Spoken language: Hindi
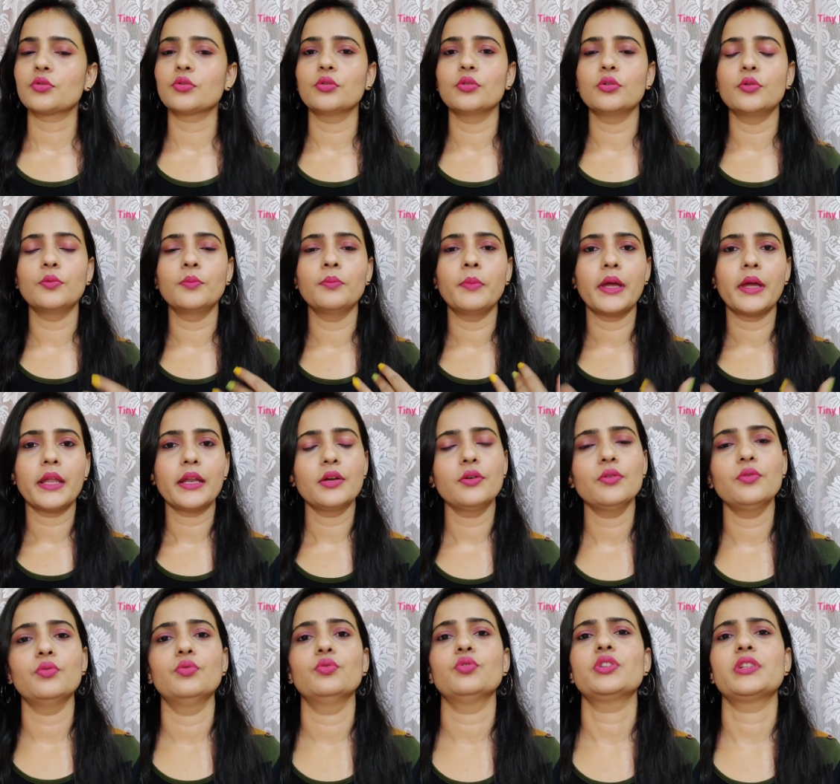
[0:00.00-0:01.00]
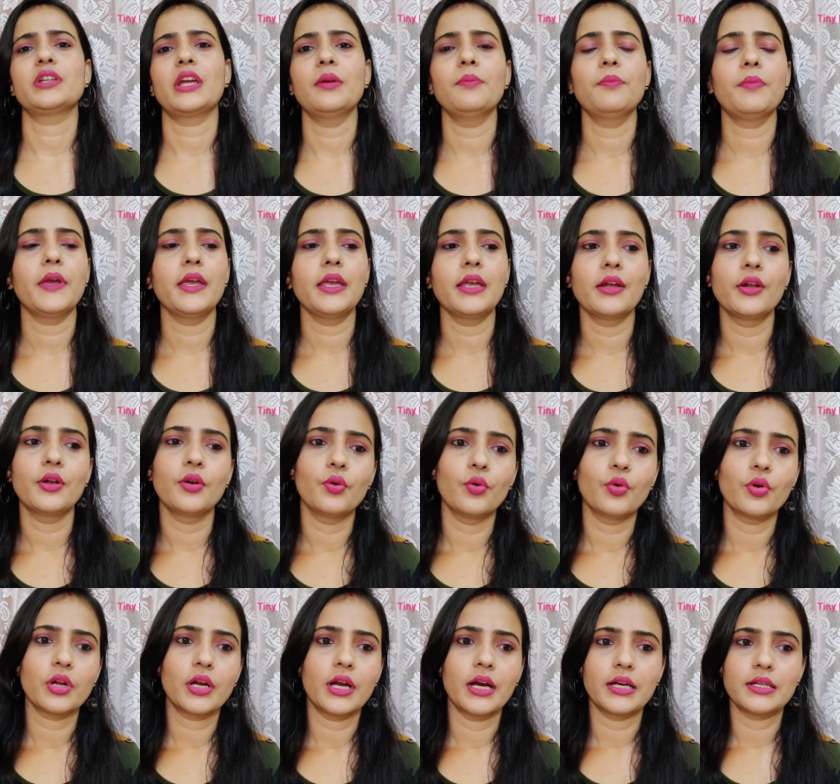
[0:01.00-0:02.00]
तो मैंने उस टाइम पर
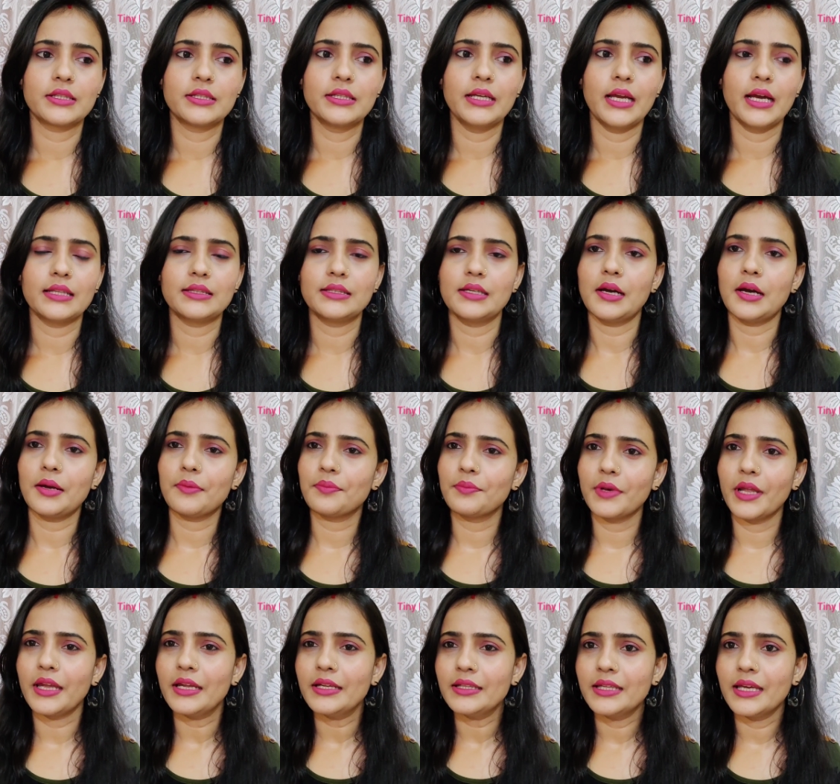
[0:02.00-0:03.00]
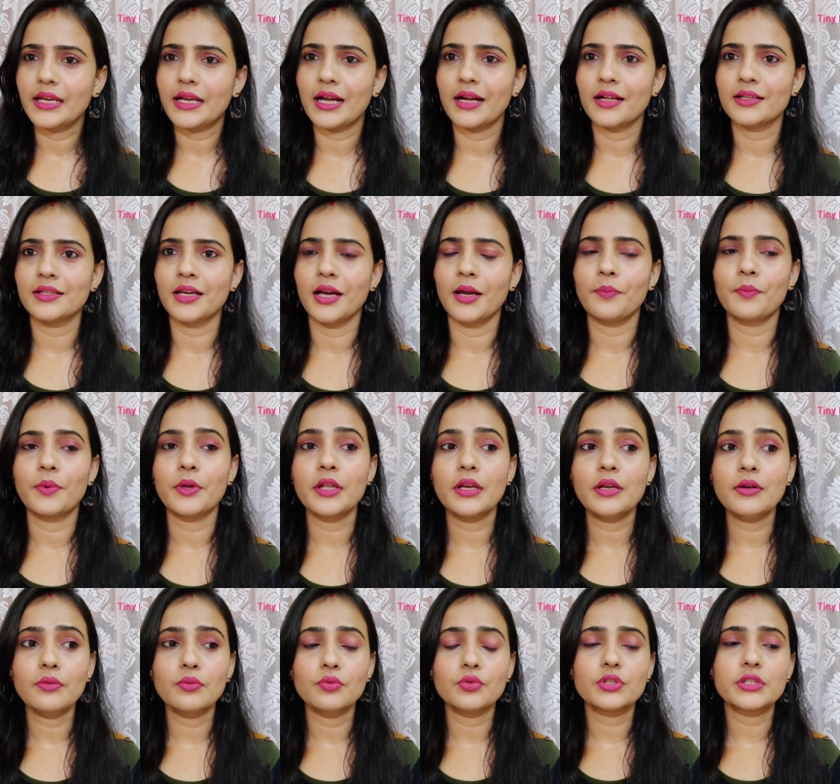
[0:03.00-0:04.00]
इग्नोर कर दिया था नहीं देखा था
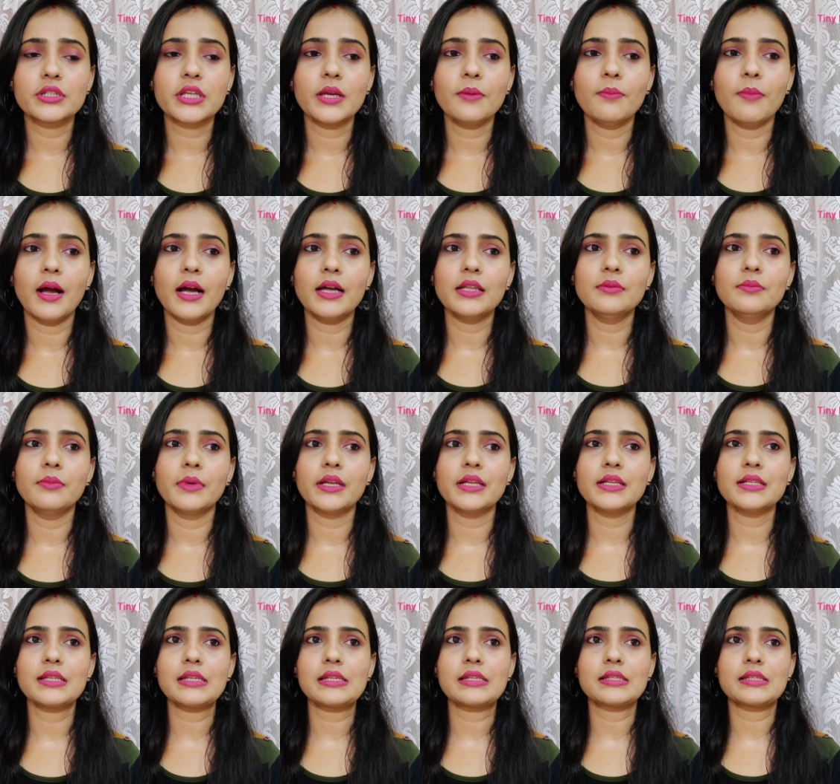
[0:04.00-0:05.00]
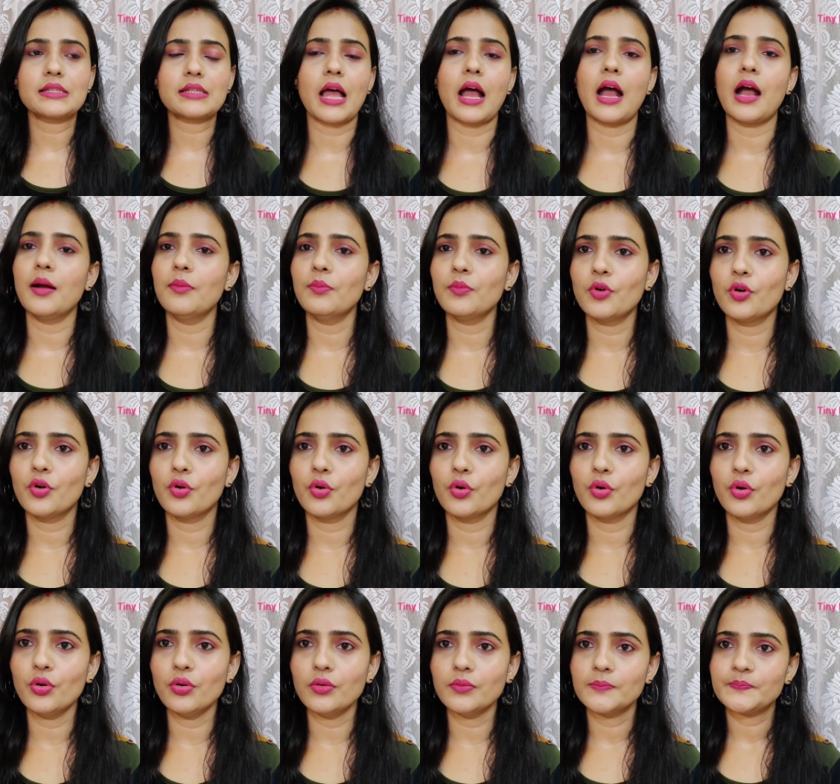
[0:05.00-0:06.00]
फिर उसके बाद मैंने शाम
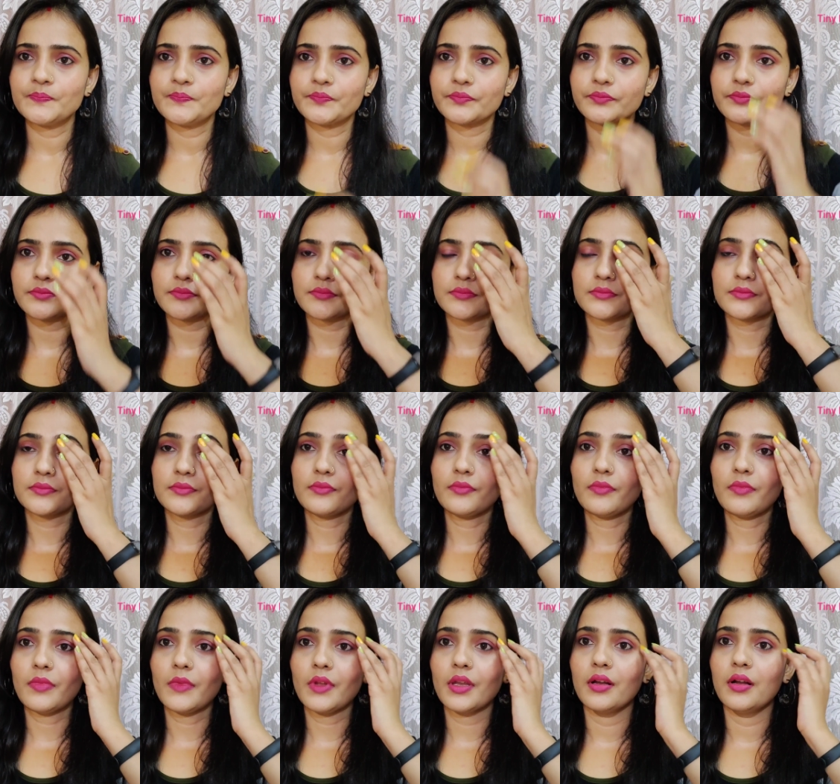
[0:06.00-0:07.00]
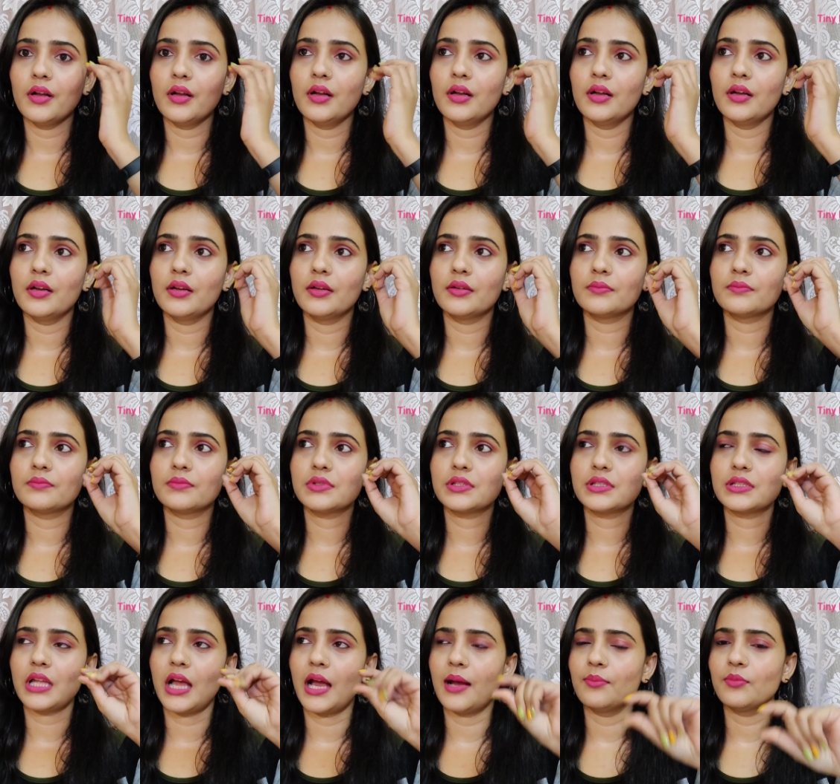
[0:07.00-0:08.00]
को
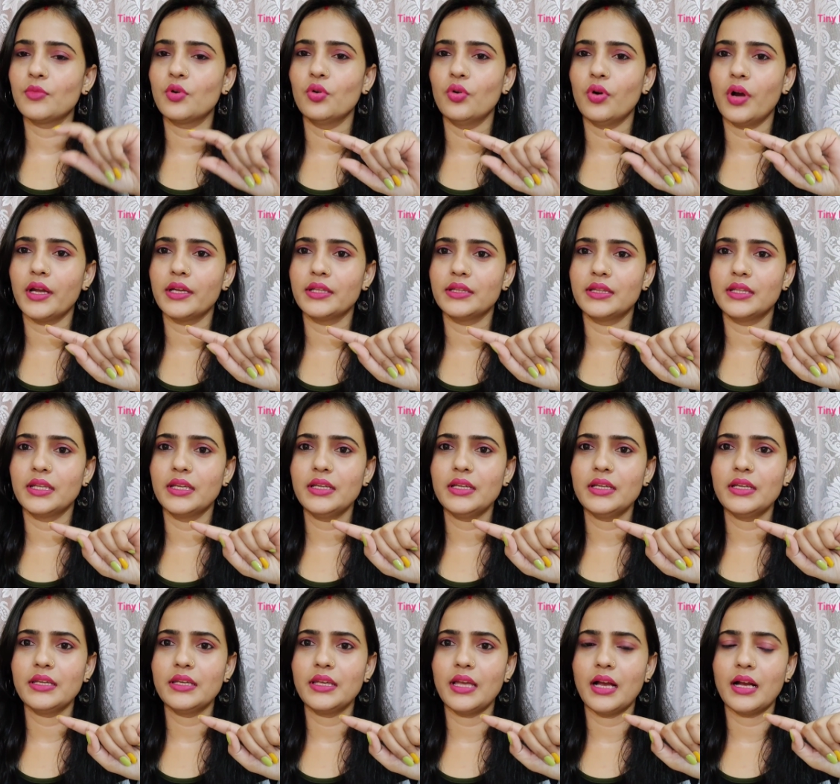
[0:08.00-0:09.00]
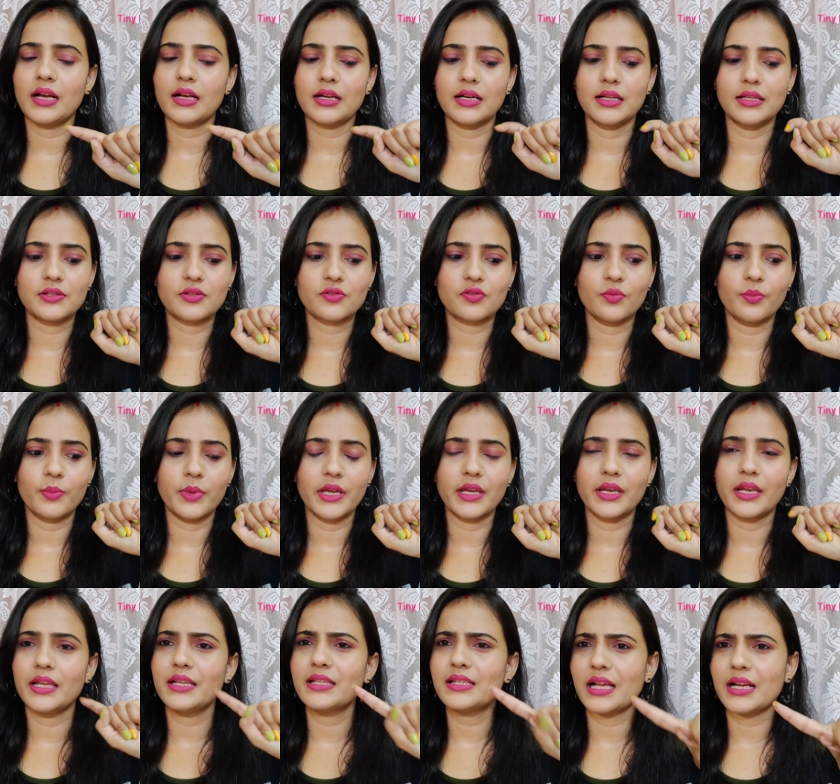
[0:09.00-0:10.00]
शाम को आई थिंक या कल
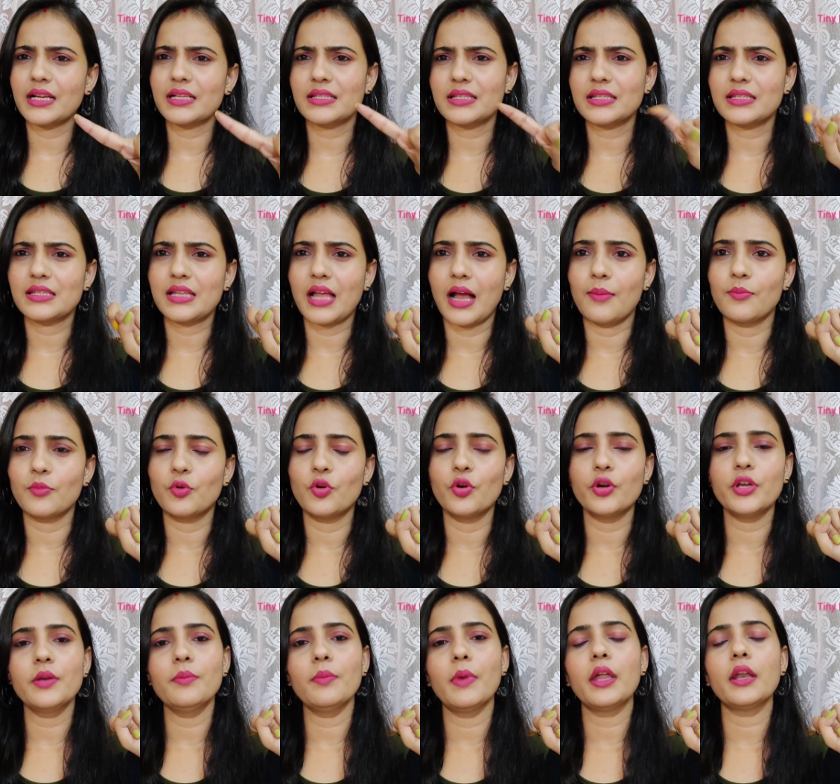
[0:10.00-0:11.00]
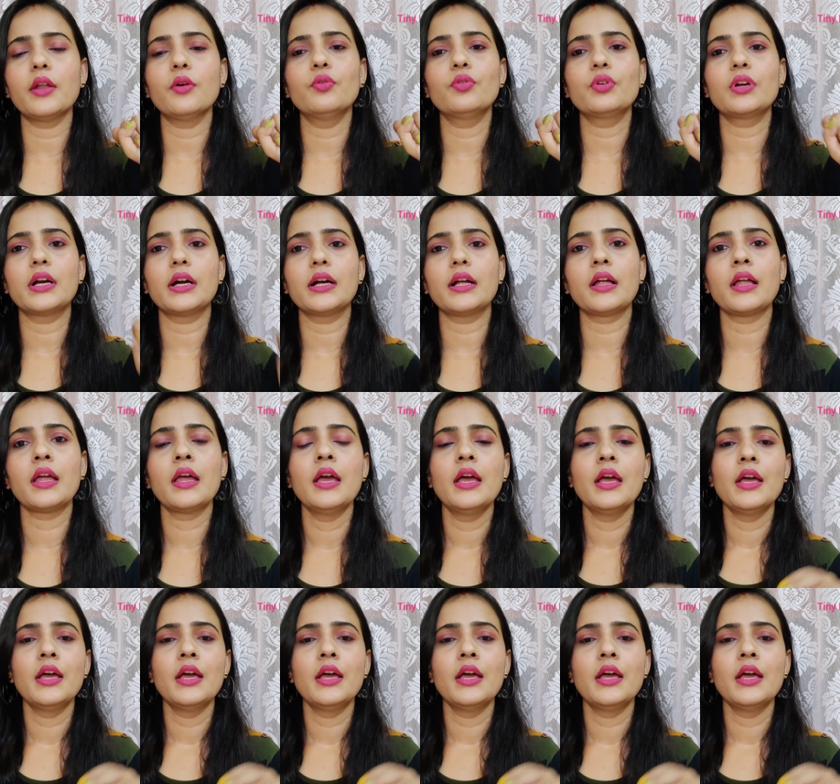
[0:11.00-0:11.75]
सुबह नहीं शायद शाम को ही मैंने उनका